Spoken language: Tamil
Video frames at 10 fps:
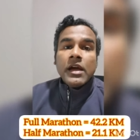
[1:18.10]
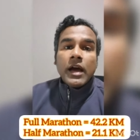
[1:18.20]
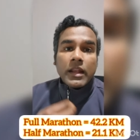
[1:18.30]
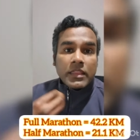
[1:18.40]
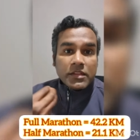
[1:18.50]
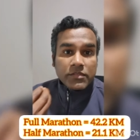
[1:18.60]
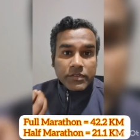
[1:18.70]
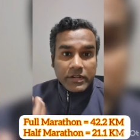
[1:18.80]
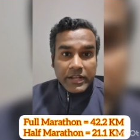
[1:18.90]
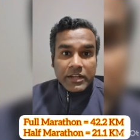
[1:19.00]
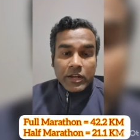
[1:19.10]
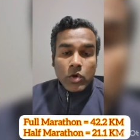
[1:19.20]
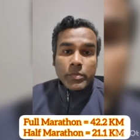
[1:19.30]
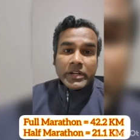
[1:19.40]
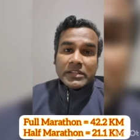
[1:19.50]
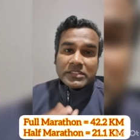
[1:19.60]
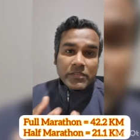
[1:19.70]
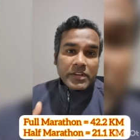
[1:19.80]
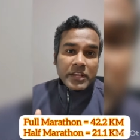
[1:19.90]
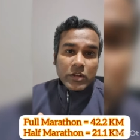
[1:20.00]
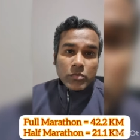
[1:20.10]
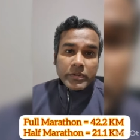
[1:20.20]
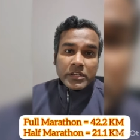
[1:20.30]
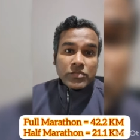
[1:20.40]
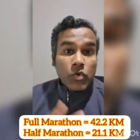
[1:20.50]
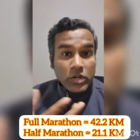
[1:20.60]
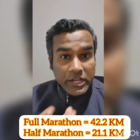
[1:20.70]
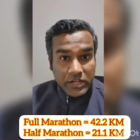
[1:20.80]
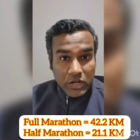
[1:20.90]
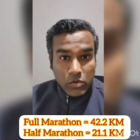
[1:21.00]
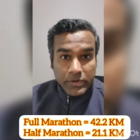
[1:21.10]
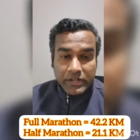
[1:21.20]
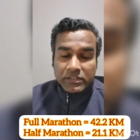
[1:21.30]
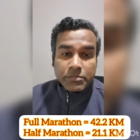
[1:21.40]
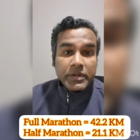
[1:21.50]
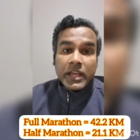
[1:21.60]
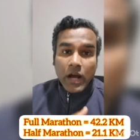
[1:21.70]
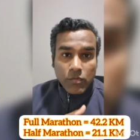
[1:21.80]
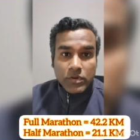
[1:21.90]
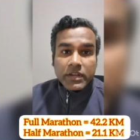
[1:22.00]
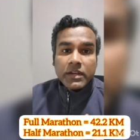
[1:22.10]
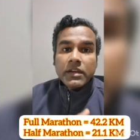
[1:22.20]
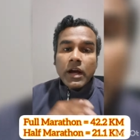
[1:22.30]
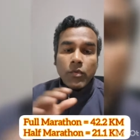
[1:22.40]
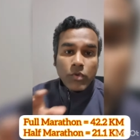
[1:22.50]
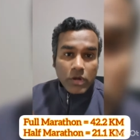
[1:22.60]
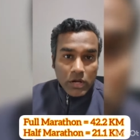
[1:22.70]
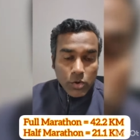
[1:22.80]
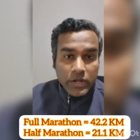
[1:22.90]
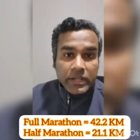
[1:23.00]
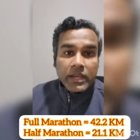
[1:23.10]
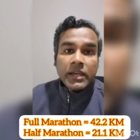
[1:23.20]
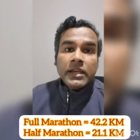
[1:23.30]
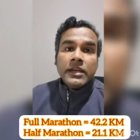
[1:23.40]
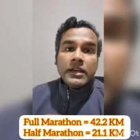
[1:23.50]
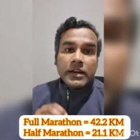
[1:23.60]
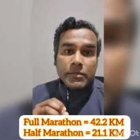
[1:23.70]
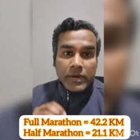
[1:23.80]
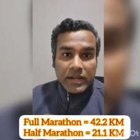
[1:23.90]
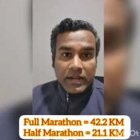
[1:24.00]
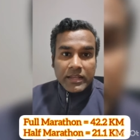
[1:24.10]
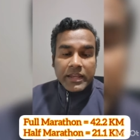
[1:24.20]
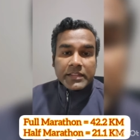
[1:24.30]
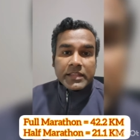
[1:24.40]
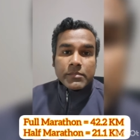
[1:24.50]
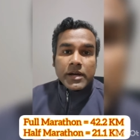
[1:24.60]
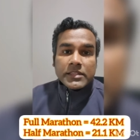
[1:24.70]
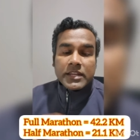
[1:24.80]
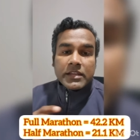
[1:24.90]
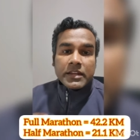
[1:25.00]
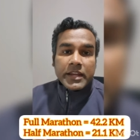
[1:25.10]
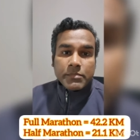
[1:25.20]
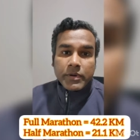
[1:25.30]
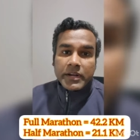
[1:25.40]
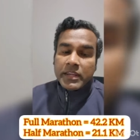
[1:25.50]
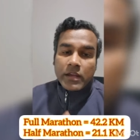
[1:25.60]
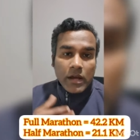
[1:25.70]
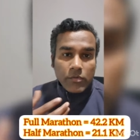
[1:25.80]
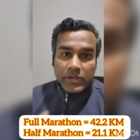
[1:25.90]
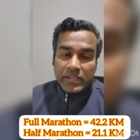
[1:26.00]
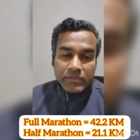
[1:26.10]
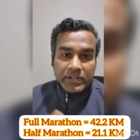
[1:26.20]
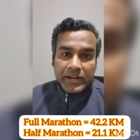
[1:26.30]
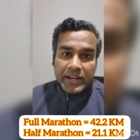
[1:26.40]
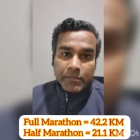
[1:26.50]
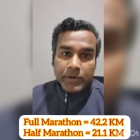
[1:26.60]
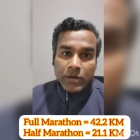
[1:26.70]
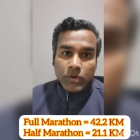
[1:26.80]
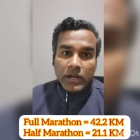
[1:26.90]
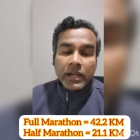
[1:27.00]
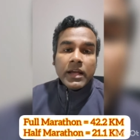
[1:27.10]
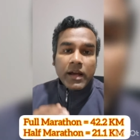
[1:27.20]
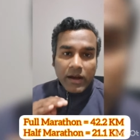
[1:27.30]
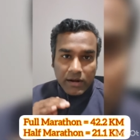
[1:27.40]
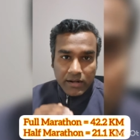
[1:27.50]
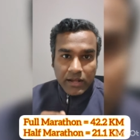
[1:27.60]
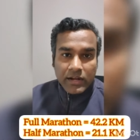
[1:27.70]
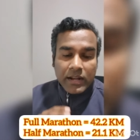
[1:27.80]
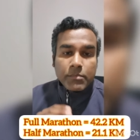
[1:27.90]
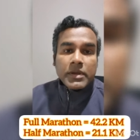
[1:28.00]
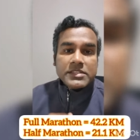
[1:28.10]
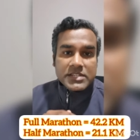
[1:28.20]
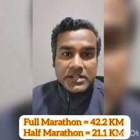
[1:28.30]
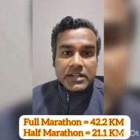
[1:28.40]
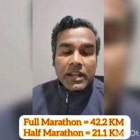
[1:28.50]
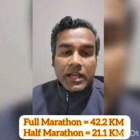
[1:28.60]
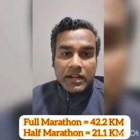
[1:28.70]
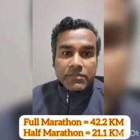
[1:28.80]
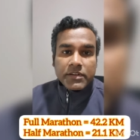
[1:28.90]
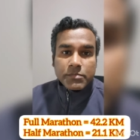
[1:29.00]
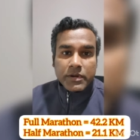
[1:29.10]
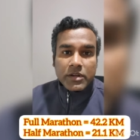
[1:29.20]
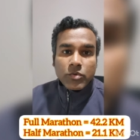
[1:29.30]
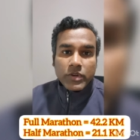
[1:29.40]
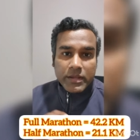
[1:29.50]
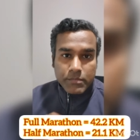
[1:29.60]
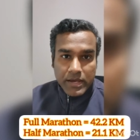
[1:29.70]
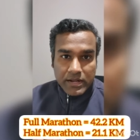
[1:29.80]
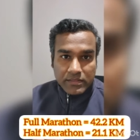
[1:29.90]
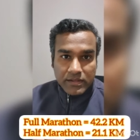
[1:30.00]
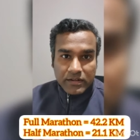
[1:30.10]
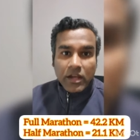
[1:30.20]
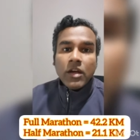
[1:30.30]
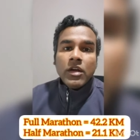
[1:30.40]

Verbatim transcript: அல்லது டென் கிலோமீட்டர்ஸ் செவன் கிலோமீட்டர்ஸ் ஃபோர்டீன் கிலோமீட்டர்ஸ் இப்படி அவங்க அவங்களுடைய மக்களுக்கு ஏற்ற மாதிரி க்ரியேட் பண்ணி அவங்க ஈவெண்ட் கண்டக்ட் பண்ணுவாங்க ஆனால் நம்ம ஜென்ரலாக ரெஃபர் பண்ணக்கூடிய மேரத்தான்னா